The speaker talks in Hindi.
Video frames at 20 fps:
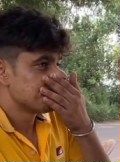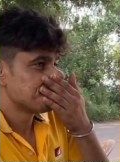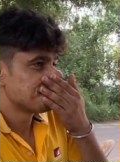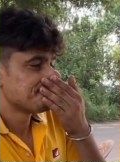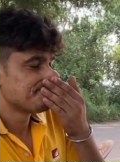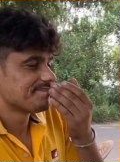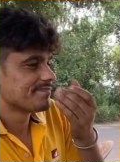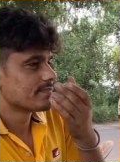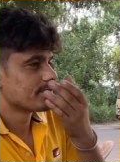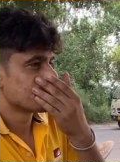
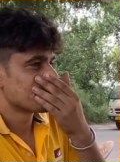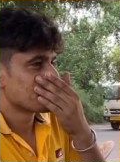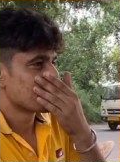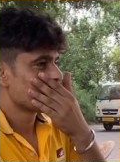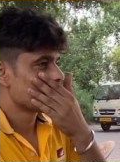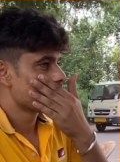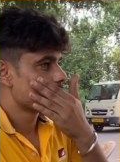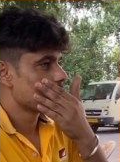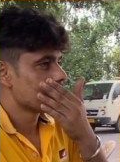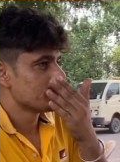तीन चार
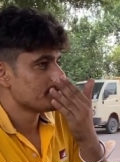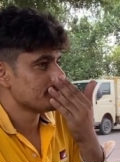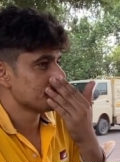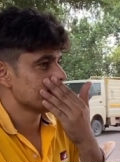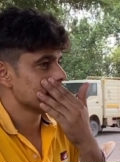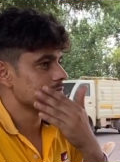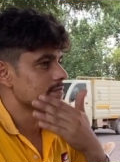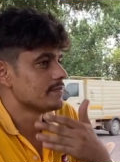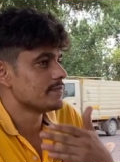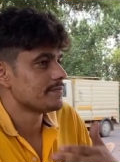बैसे करे
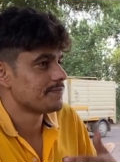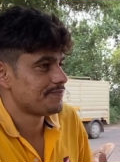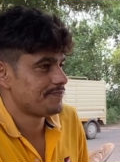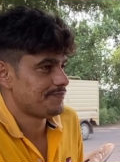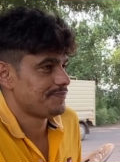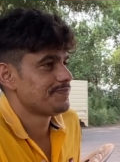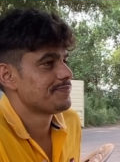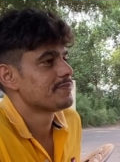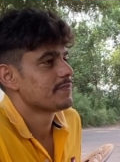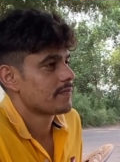
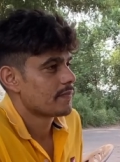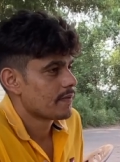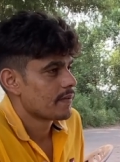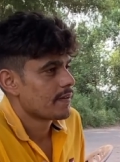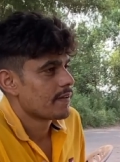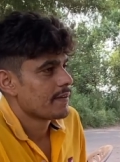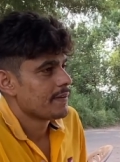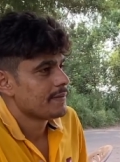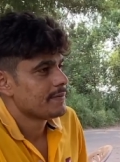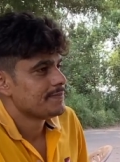फिर काम
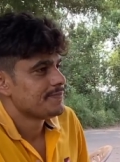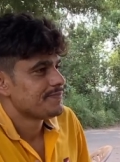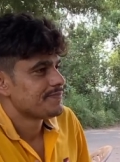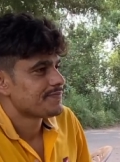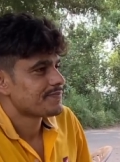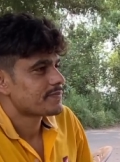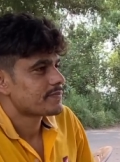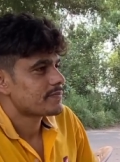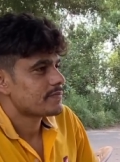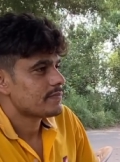कौन करे
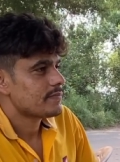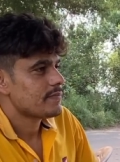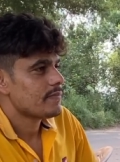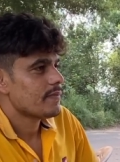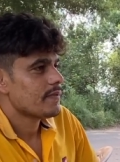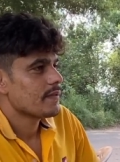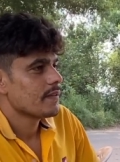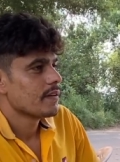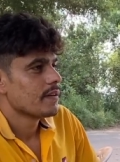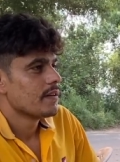
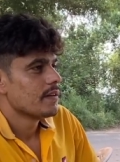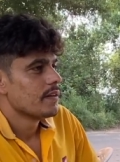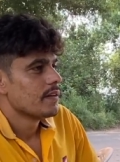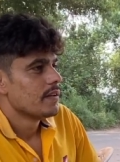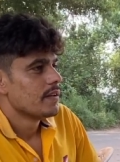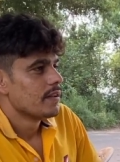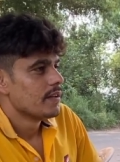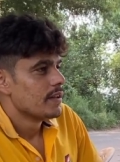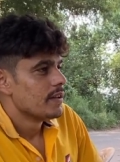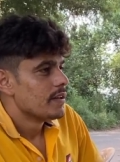घर के
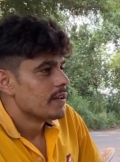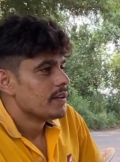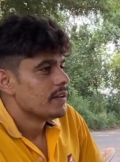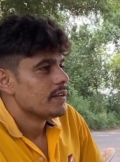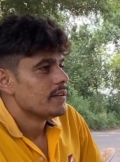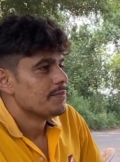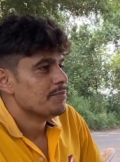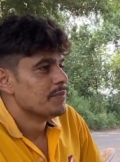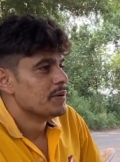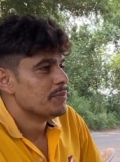
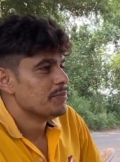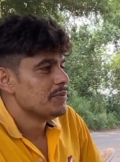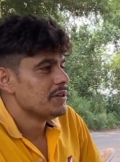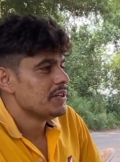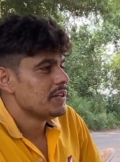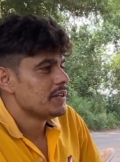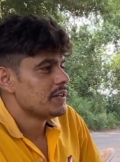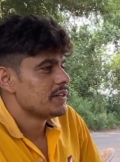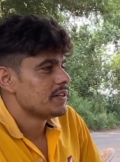मम्मी